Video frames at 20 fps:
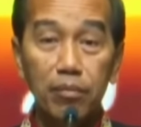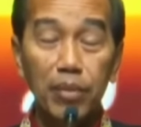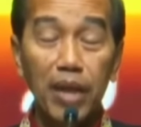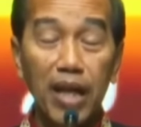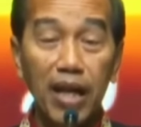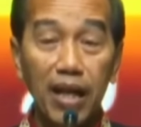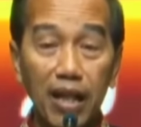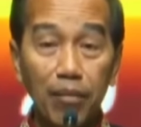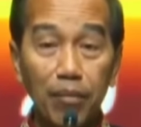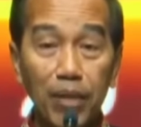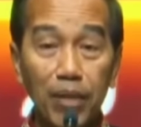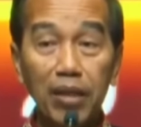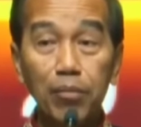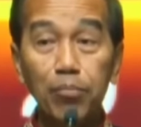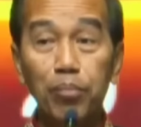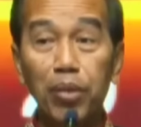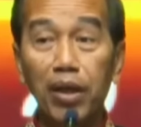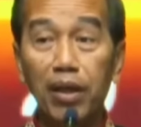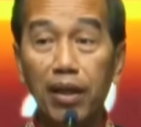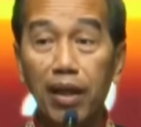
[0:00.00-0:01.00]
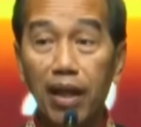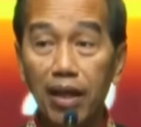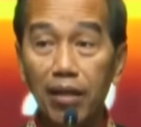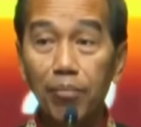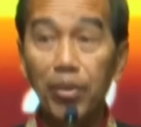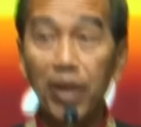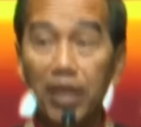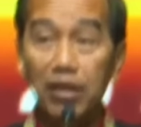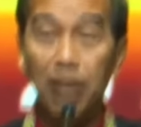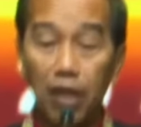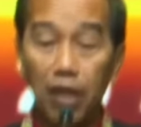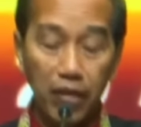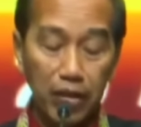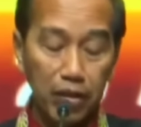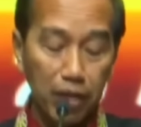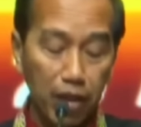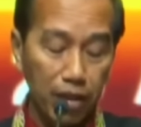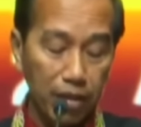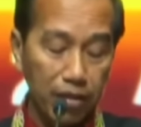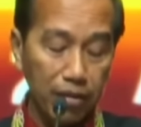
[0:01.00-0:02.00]
pengalaman, bekal
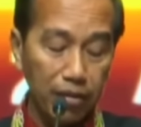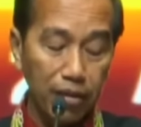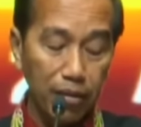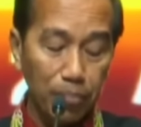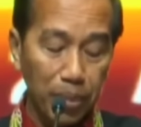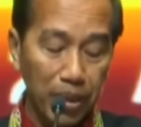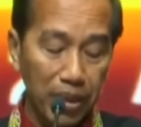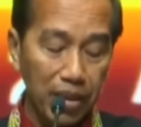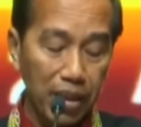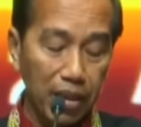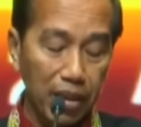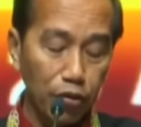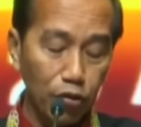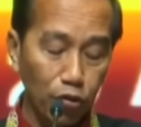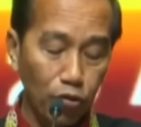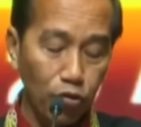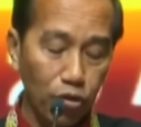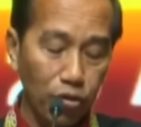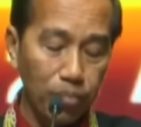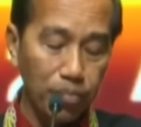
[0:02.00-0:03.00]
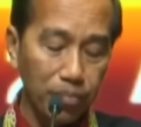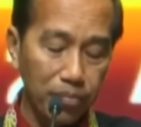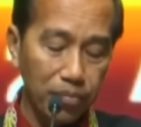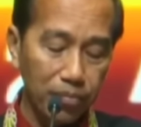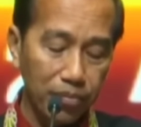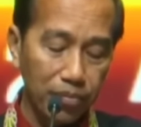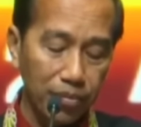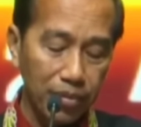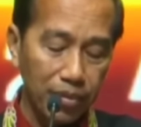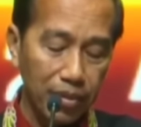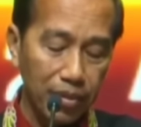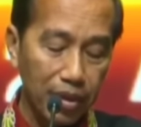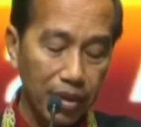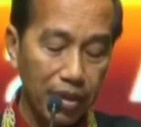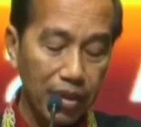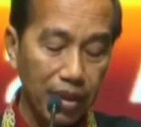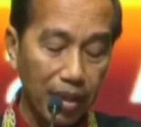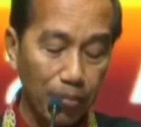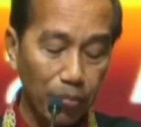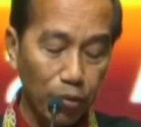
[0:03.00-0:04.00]
pengetahuan yang lebih dari cukup.
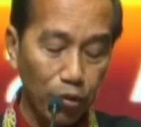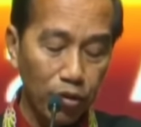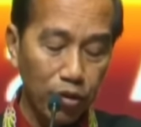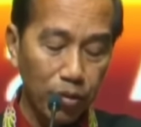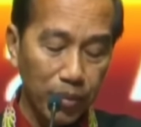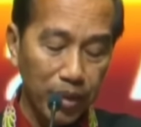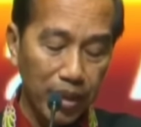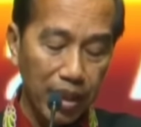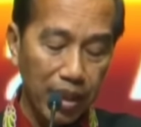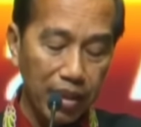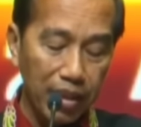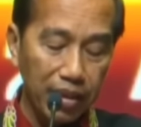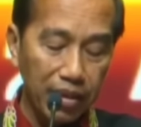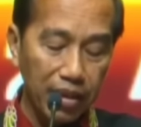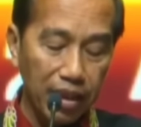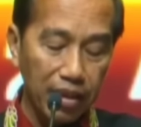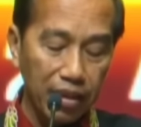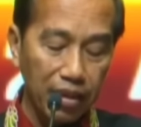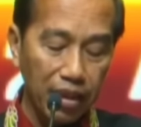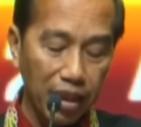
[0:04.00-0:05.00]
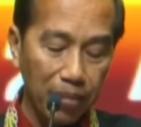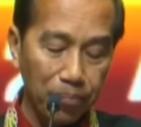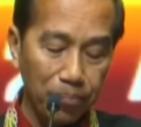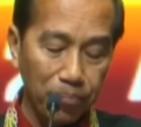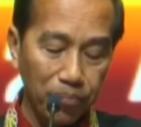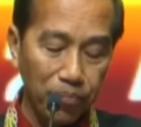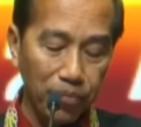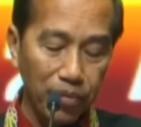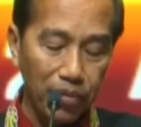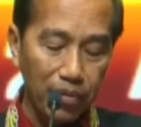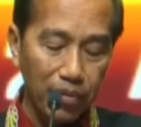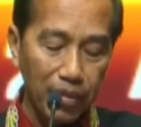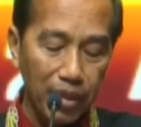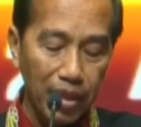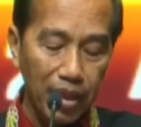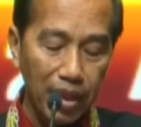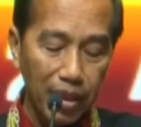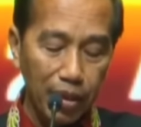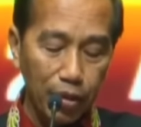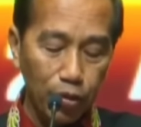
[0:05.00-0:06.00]
Namun demikian kita tetap
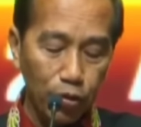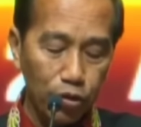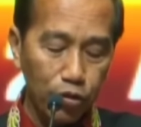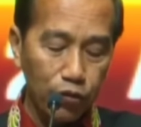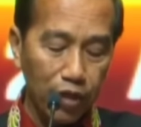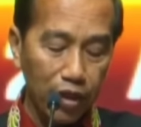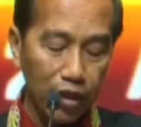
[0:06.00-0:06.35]
harus